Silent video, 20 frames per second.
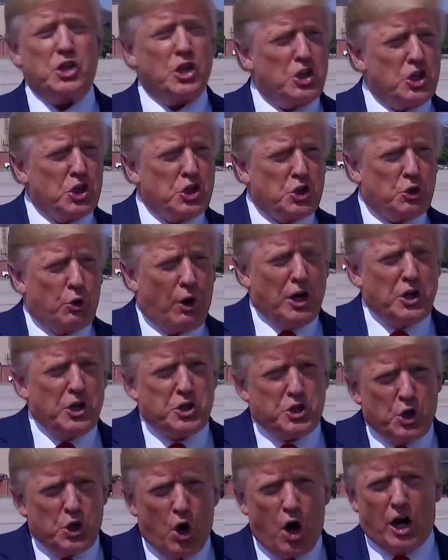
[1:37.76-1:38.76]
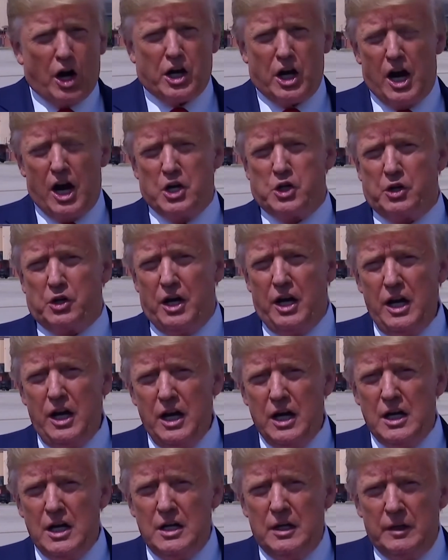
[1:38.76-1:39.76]
Tổng thống Donald Trump đã
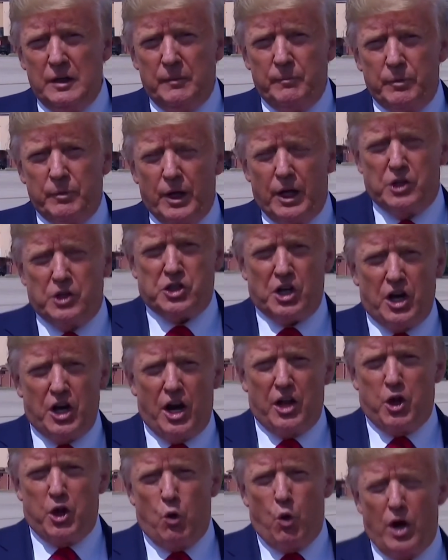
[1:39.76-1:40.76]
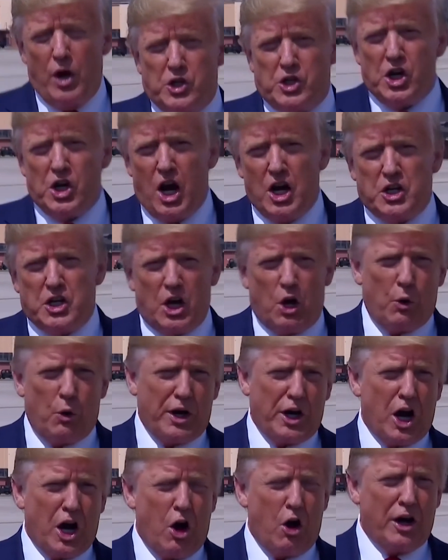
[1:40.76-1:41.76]
chỉ trích Đảng Dân Chủ đang cố
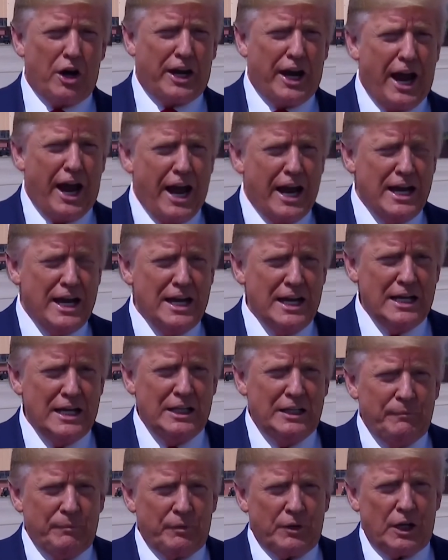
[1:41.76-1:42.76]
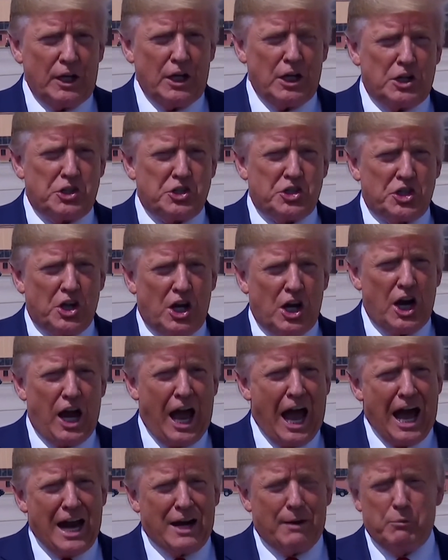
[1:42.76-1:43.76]
gắng ngăn chặn ông vì ông
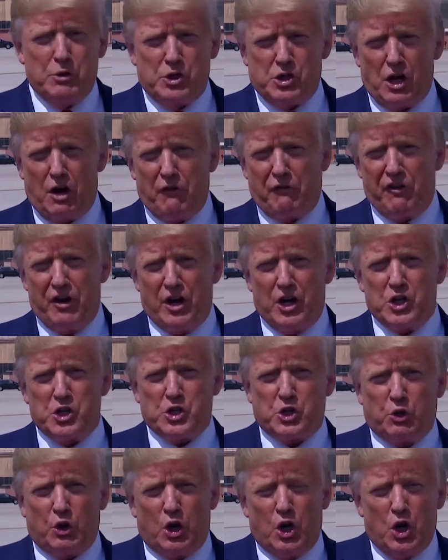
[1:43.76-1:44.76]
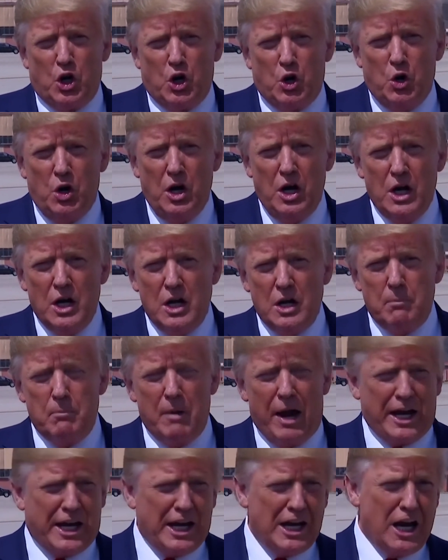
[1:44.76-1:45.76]
ta chiến đấu vì nhân dân Hoa Kỳ.
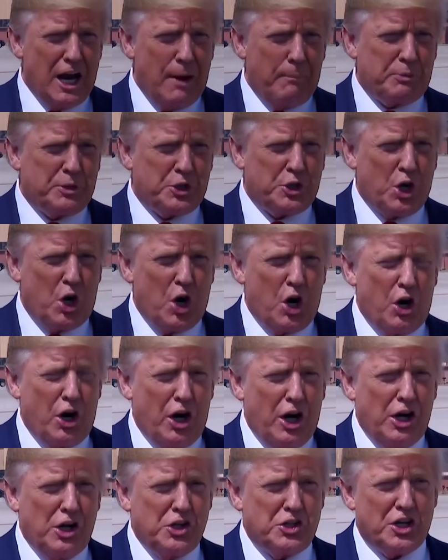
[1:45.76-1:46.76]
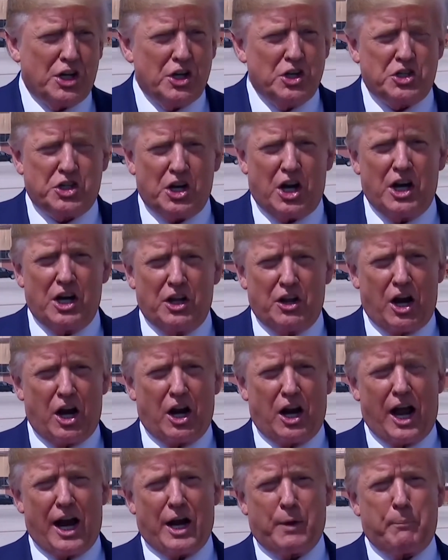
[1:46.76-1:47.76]
Ông nói rằng những gì
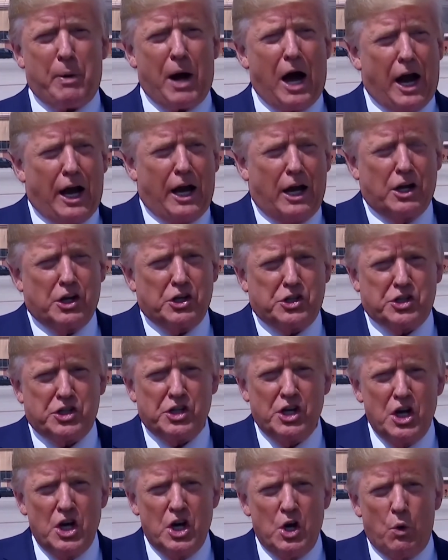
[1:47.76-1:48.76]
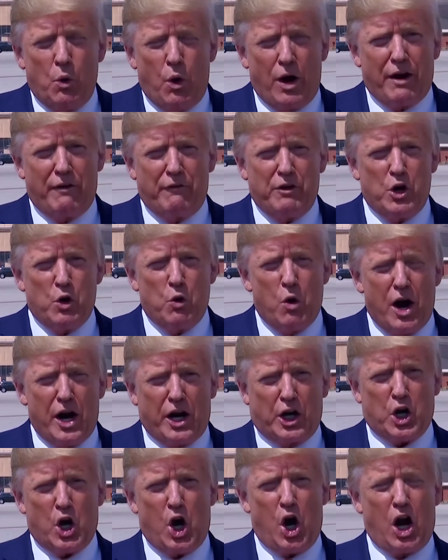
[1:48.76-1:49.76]
đang xảy ra hiện nay là một vụ
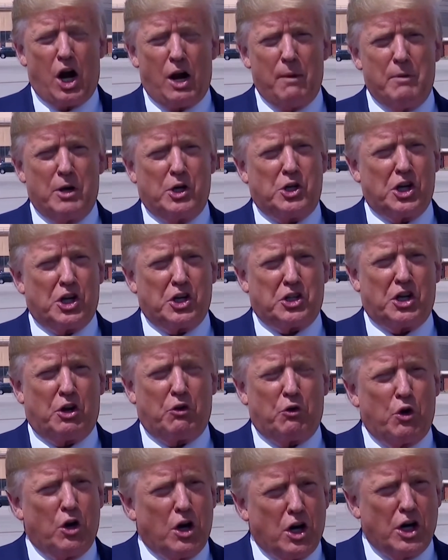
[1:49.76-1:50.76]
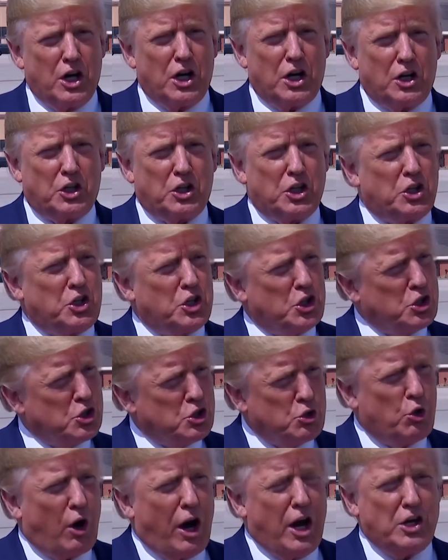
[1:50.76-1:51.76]
lừa đảo lớn nhất trong lịch sử chính trị Hoa
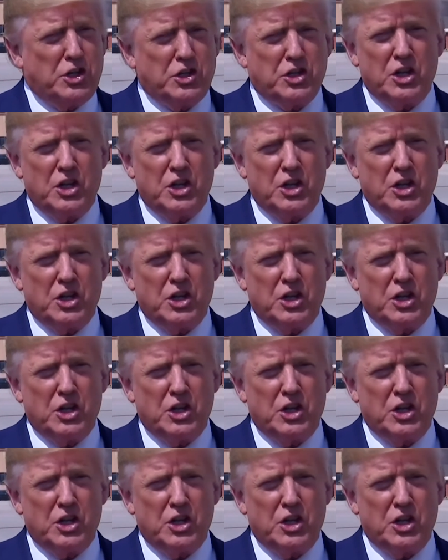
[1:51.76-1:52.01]
Kỳ.